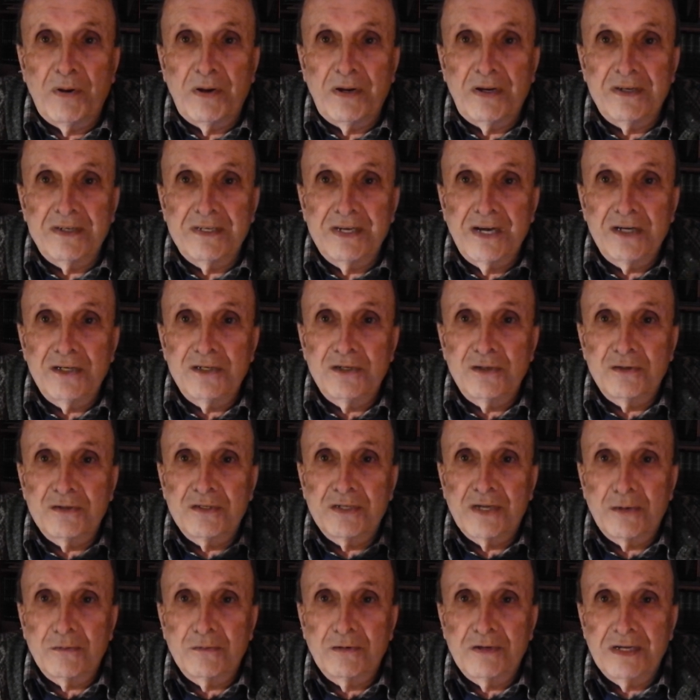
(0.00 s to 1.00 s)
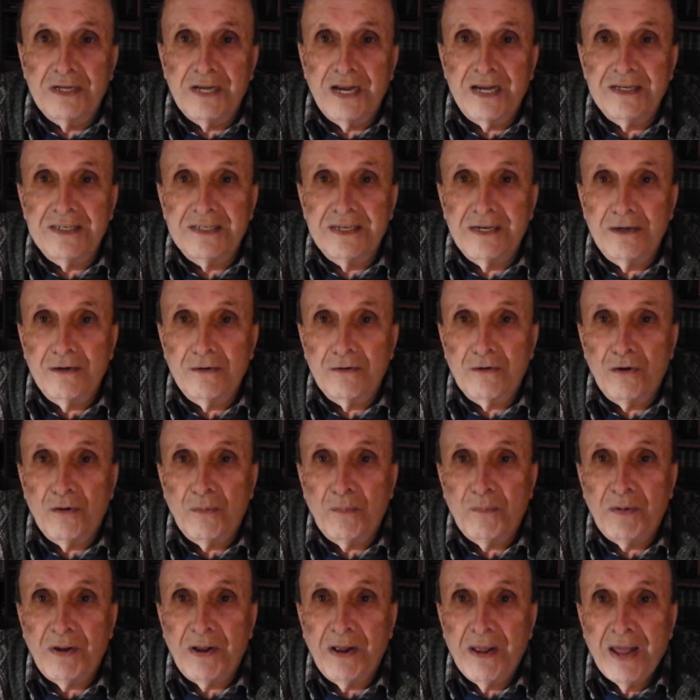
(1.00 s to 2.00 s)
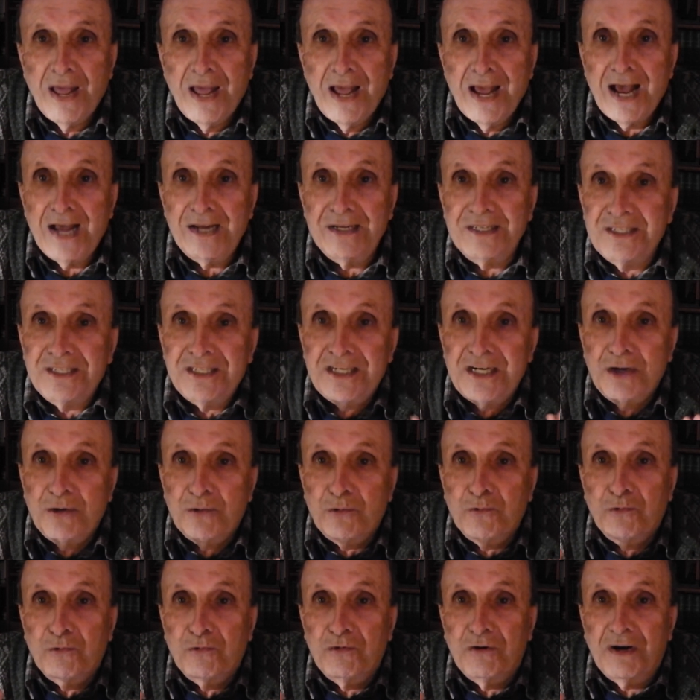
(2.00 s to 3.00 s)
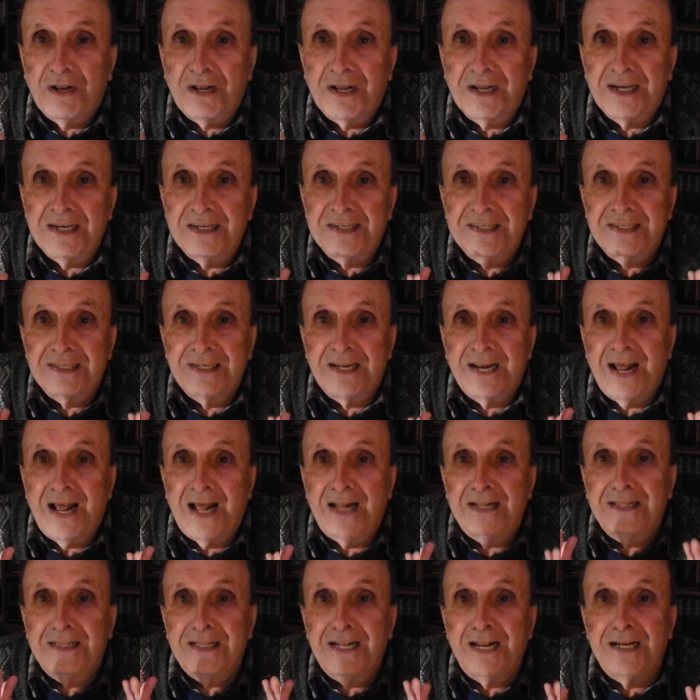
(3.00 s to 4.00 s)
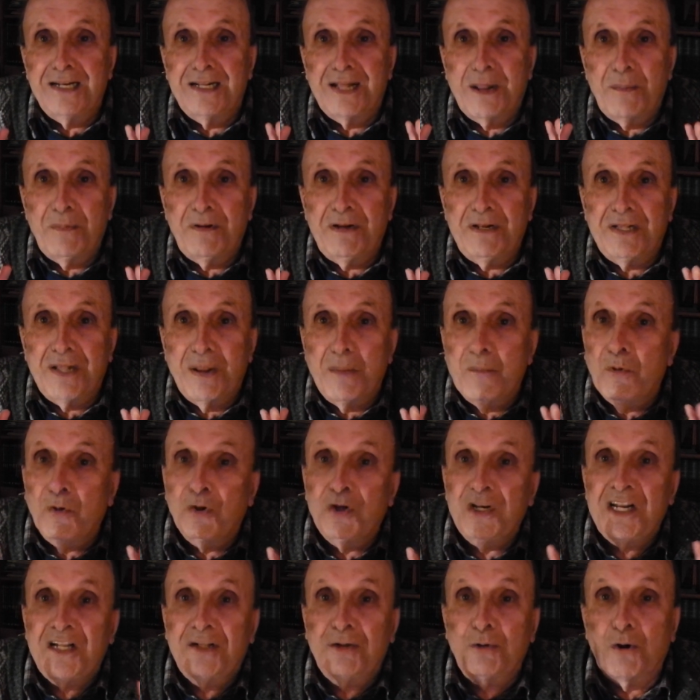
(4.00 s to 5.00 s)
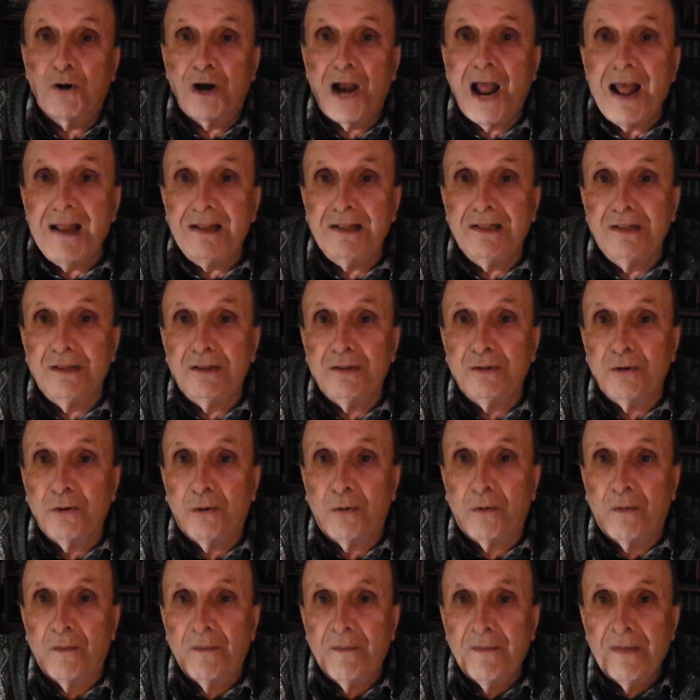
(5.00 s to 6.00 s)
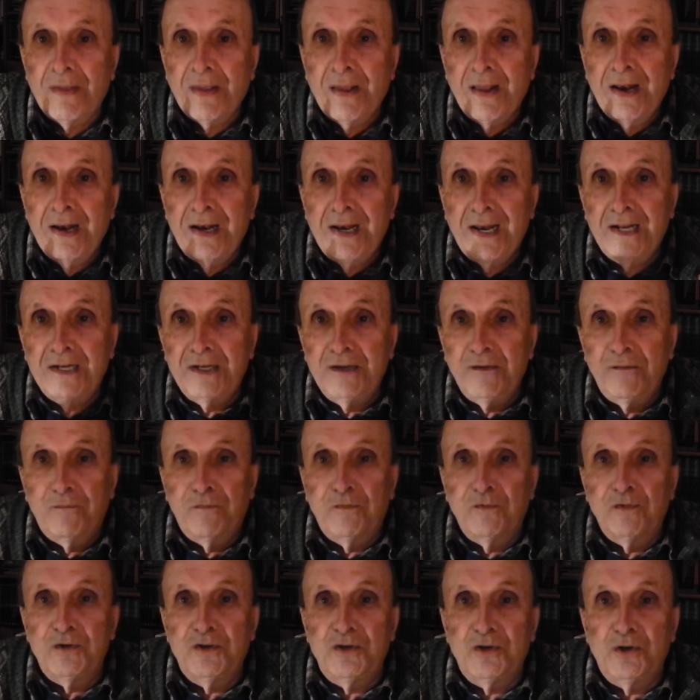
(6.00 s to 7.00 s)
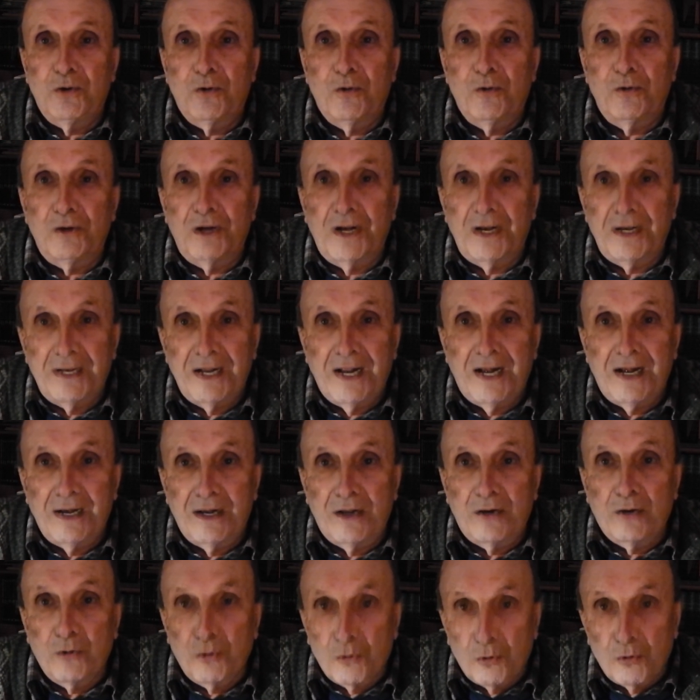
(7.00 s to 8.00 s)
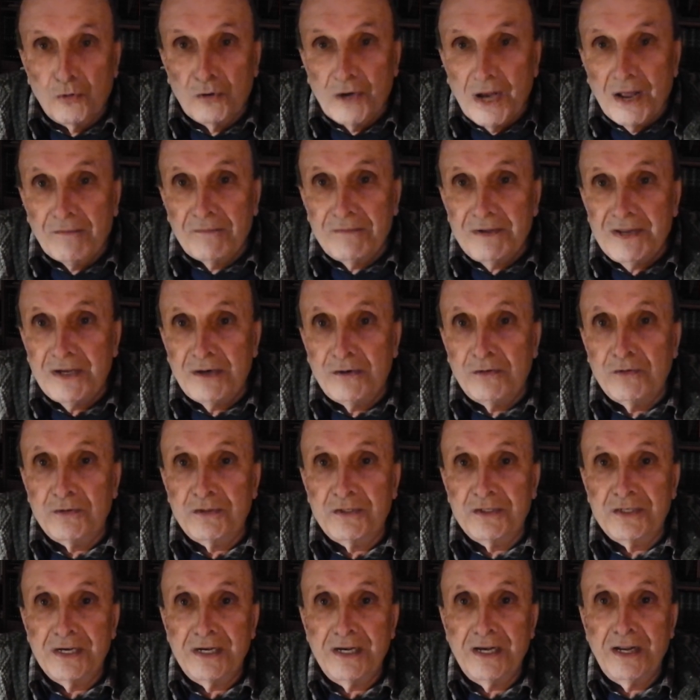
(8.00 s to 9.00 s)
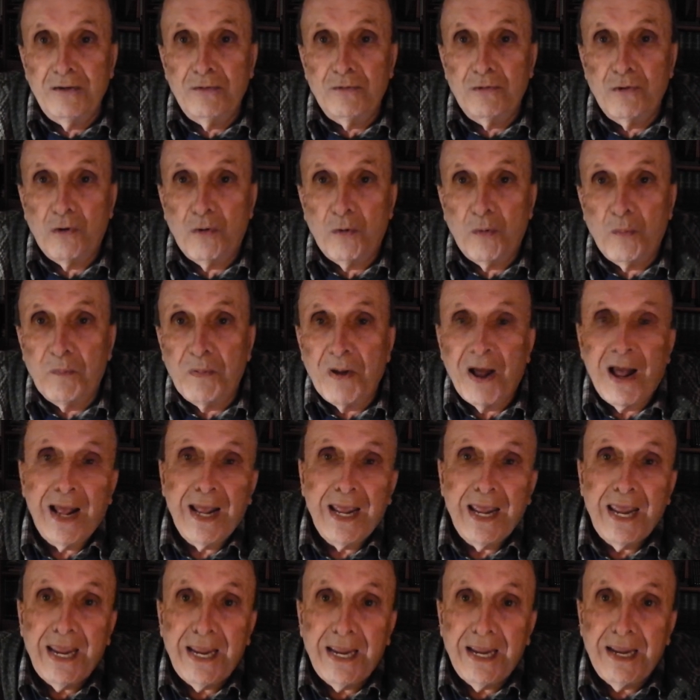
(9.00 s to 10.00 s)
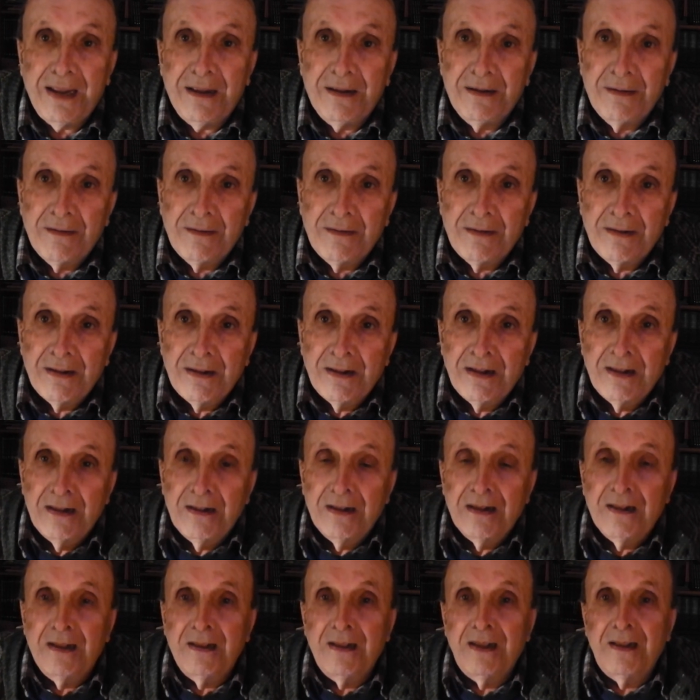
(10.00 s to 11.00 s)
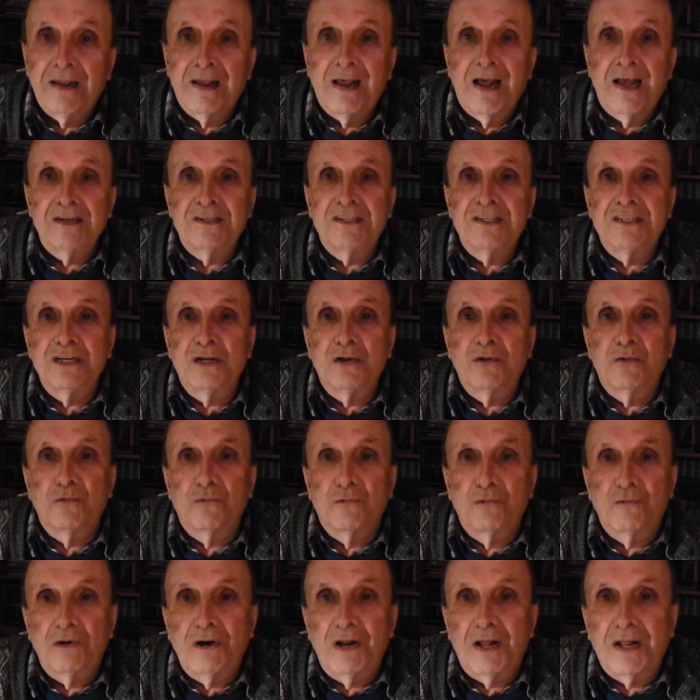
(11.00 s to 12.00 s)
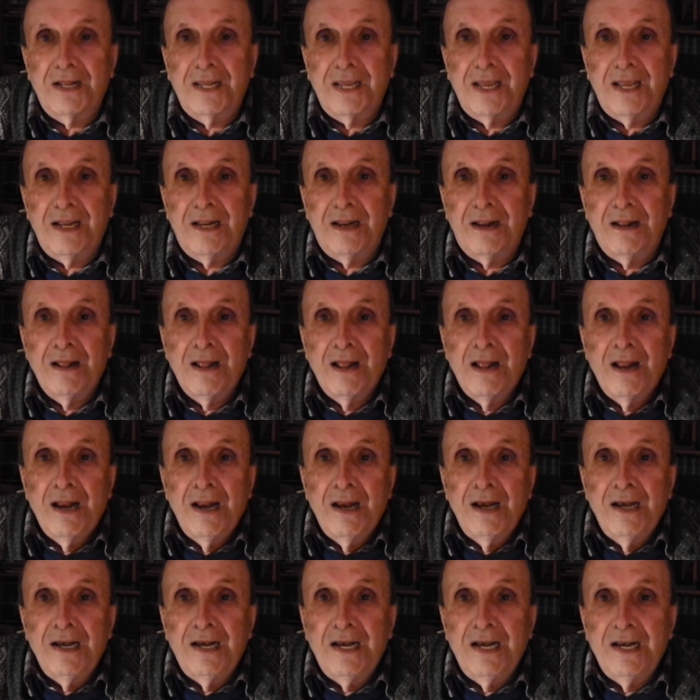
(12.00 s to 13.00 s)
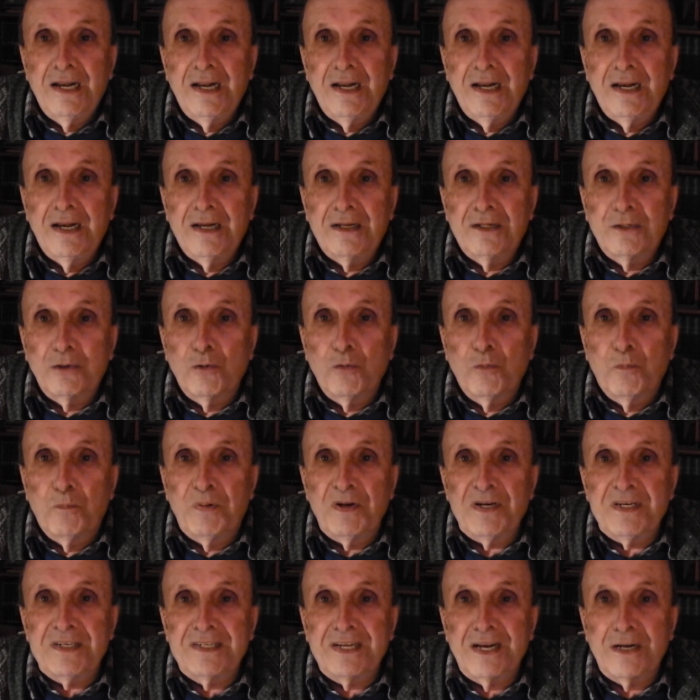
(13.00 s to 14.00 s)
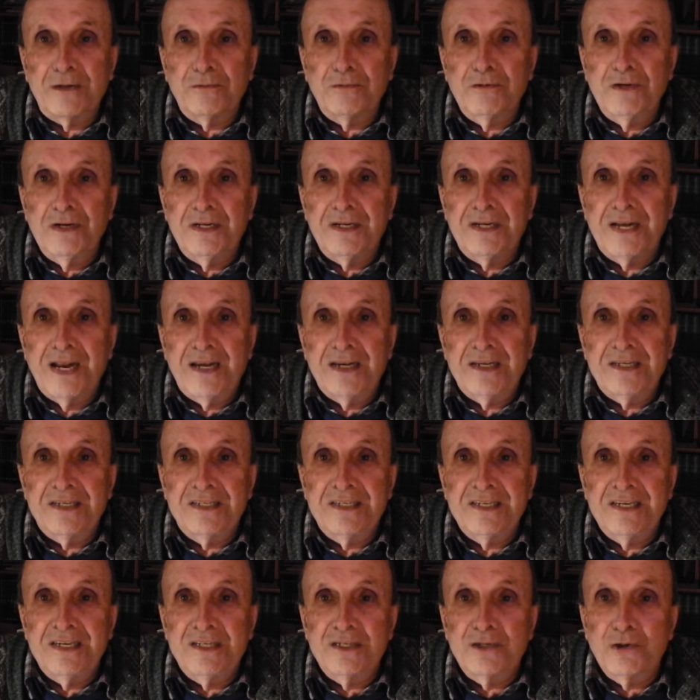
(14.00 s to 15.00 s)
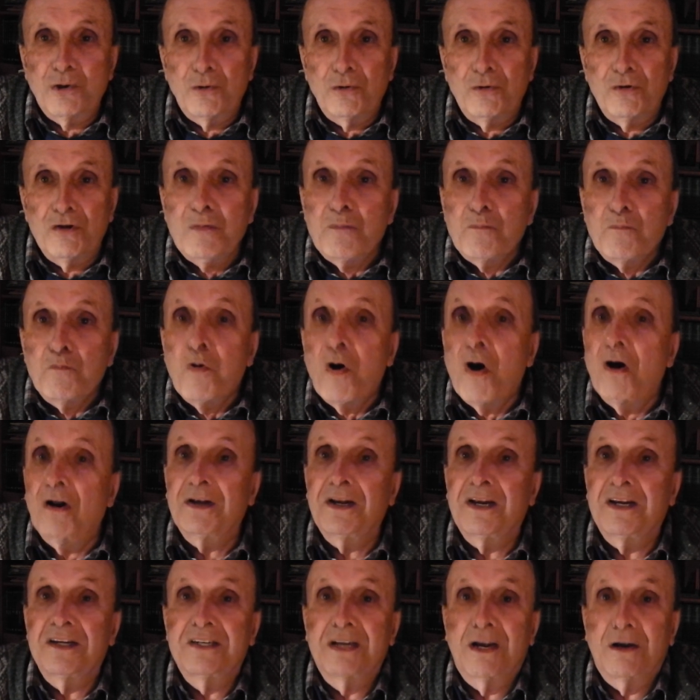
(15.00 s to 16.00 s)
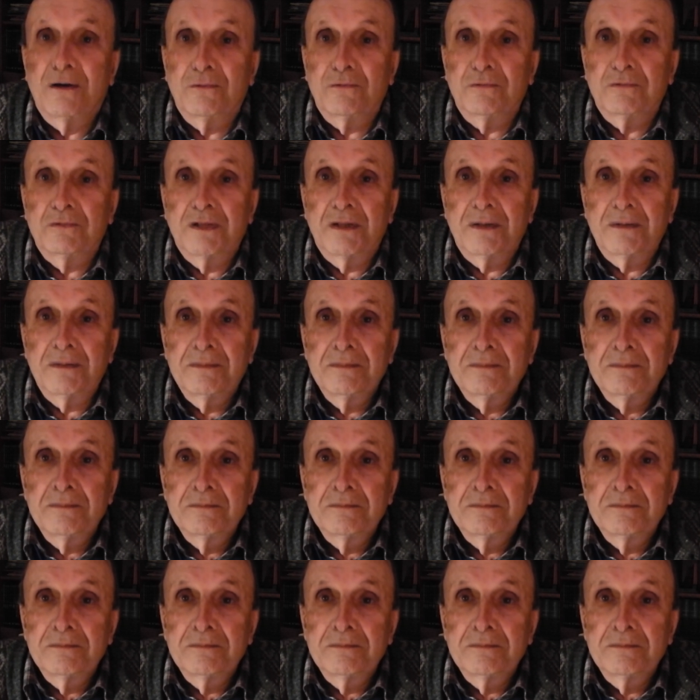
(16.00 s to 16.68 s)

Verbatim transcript: L'esercito statunitense in Europa assicura che sta attentamente monitorando la diffusione del coronavirus in Europa e eh, assicura che le truppe statunitensi sono in buona salute.